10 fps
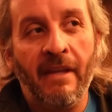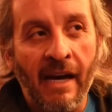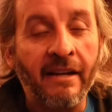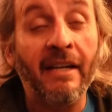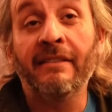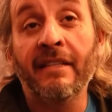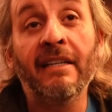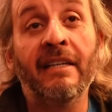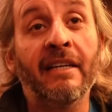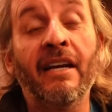
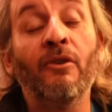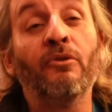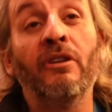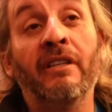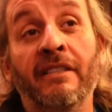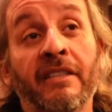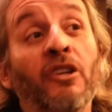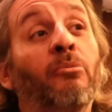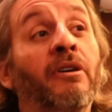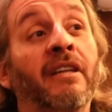arrastra en cada uno del taller,
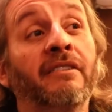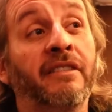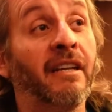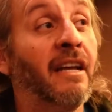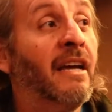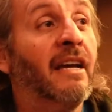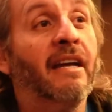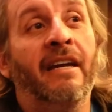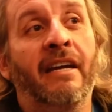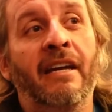lo pueden decir
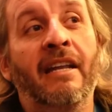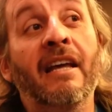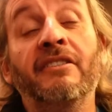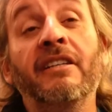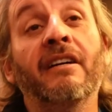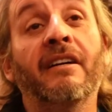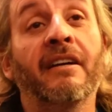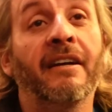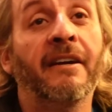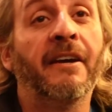eh, las chicas
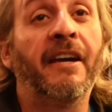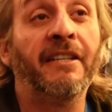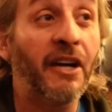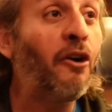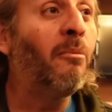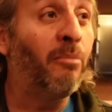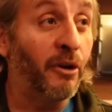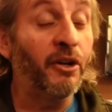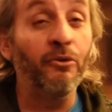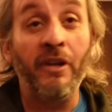que, ya
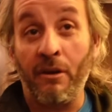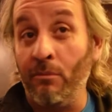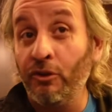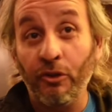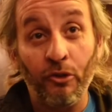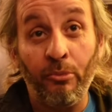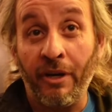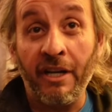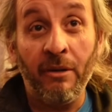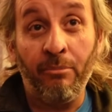componen un hermoso grupo
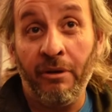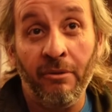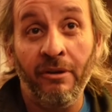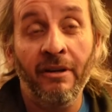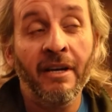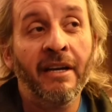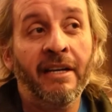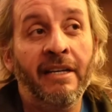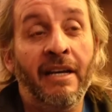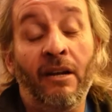acá en el pueblo
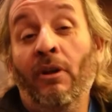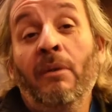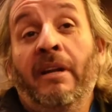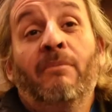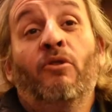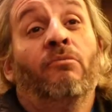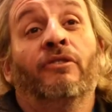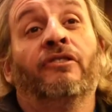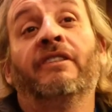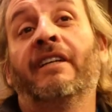y al cual esperamos un
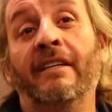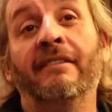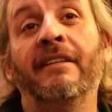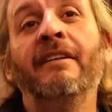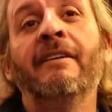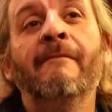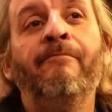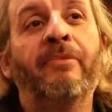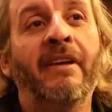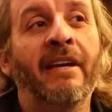montón de gente.
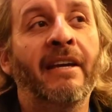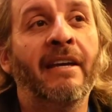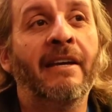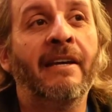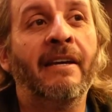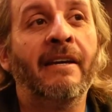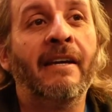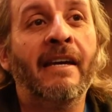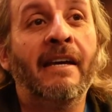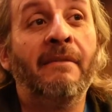Eh,
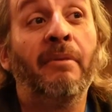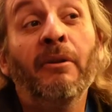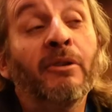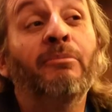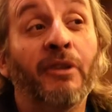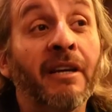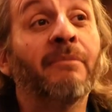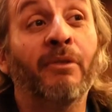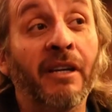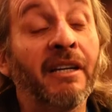pero bueno, porque,
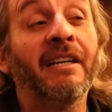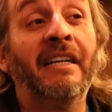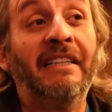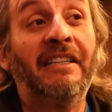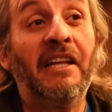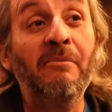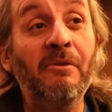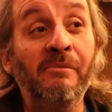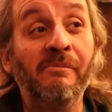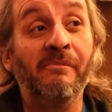porque
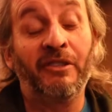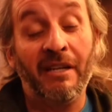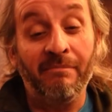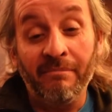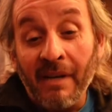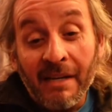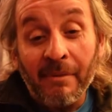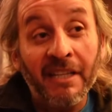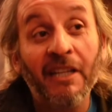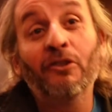tenemos, o sea, van
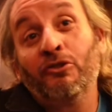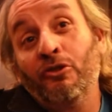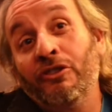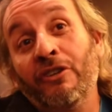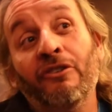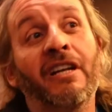aprendiendo, yo lo tengo